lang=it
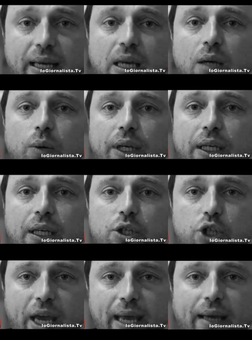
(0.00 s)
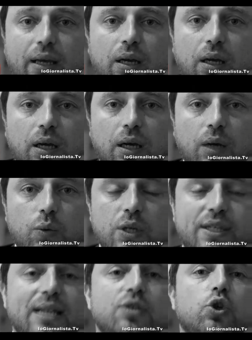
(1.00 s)
quindi c'è eh,
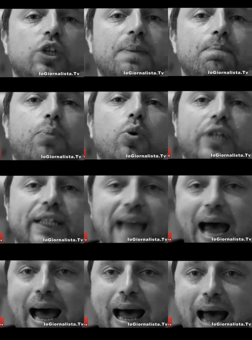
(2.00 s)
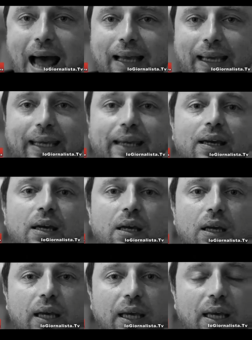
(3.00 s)
un senso di impunità anche
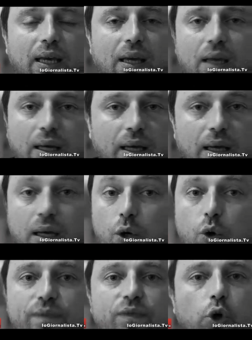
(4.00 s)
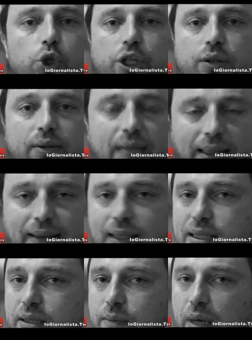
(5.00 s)
che eh, coinvolge
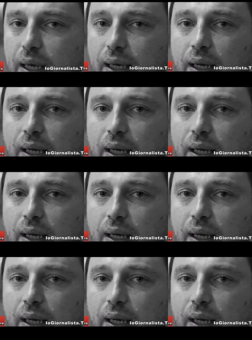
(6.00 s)
tantissime